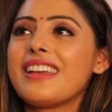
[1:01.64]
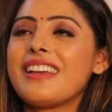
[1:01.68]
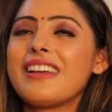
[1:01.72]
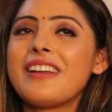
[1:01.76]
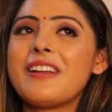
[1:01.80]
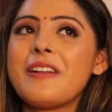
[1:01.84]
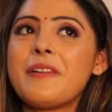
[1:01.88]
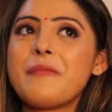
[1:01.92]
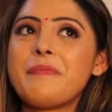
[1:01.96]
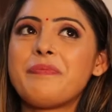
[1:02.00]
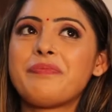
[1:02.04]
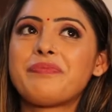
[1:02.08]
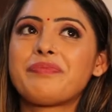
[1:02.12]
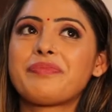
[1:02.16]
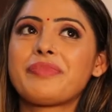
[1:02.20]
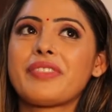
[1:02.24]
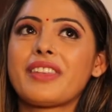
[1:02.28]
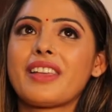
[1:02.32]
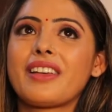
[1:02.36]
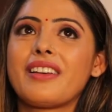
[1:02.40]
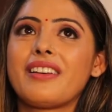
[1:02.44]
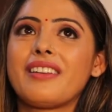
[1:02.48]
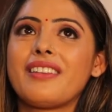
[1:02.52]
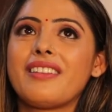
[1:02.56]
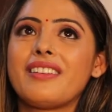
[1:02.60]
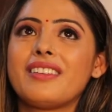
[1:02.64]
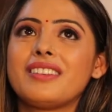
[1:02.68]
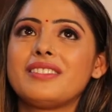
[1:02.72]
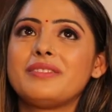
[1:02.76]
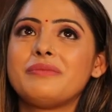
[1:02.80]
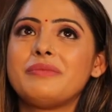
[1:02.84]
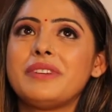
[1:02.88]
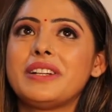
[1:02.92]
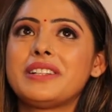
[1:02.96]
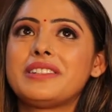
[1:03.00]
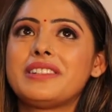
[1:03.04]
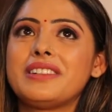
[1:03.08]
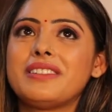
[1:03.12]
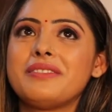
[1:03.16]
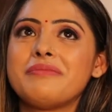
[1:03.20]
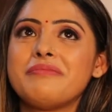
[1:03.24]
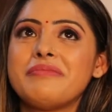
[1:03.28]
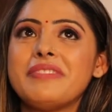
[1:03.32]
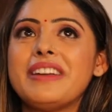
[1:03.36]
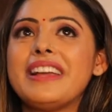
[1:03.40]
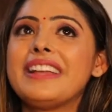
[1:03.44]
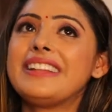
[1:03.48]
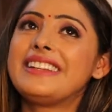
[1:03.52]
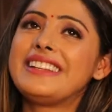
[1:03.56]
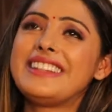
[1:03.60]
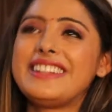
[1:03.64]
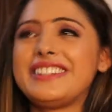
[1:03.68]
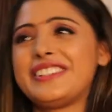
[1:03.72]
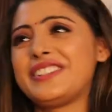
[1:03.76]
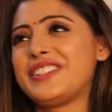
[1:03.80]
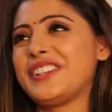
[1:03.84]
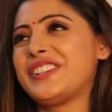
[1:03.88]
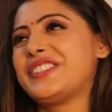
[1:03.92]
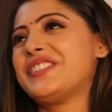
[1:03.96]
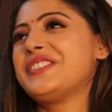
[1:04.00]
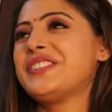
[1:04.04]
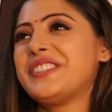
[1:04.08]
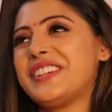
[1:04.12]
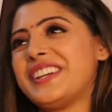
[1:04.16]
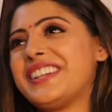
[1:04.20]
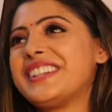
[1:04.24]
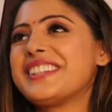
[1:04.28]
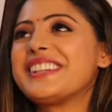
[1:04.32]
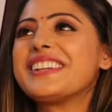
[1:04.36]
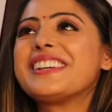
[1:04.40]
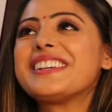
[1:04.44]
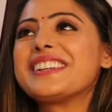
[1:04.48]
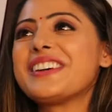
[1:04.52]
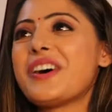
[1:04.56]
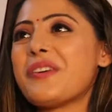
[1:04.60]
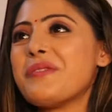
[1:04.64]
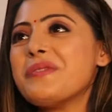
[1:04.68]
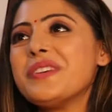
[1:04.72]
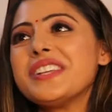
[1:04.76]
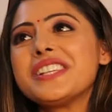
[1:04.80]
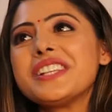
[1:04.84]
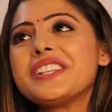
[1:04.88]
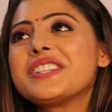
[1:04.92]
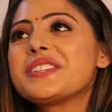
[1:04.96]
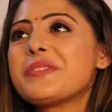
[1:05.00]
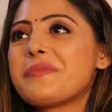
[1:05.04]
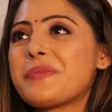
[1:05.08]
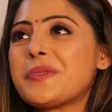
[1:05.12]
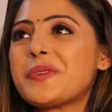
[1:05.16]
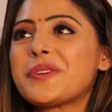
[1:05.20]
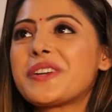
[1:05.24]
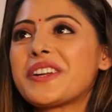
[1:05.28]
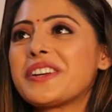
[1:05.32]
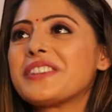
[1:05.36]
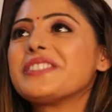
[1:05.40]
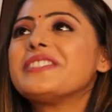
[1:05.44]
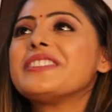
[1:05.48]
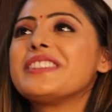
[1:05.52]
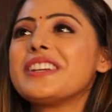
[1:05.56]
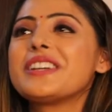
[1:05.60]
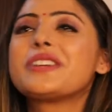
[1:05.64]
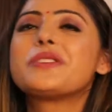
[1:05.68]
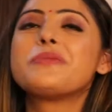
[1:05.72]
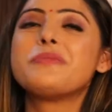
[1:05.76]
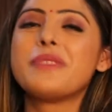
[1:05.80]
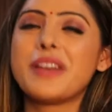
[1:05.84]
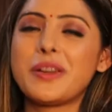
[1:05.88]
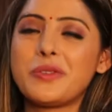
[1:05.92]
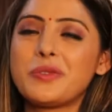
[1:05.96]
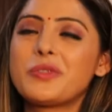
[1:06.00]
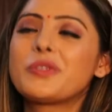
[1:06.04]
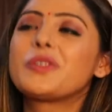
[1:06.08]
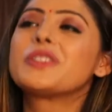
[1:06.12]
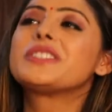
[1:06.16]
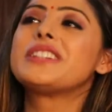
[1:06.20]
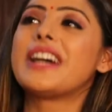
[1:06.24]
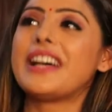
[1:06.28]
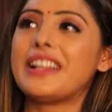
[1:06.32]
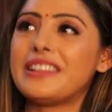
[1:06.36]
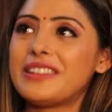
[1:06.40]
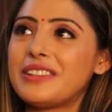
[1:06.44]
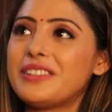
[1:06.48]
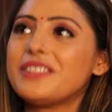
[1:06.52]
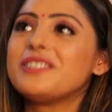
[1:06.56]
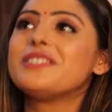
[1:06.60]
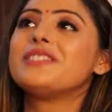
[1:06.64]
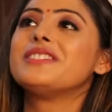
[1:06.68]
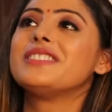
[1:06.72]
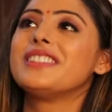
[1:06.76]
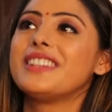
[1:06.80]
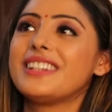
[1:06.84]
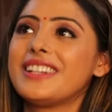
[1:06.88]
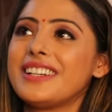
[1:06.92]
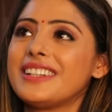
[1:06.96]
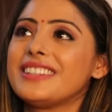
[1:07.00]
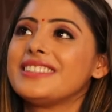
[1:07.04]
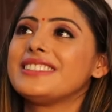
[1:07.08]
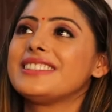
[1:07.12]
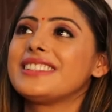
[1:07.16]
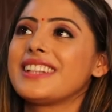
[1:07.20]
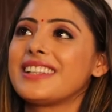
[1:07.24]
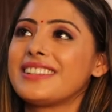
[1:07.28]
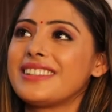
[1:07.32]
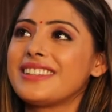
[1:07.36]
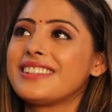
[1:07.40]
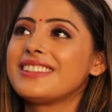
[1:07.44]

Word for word: है बट मैं दिनेश जी को ऑब्वियसली सपोर्ट करूँगी कि मैं उनको जानती हूँ एक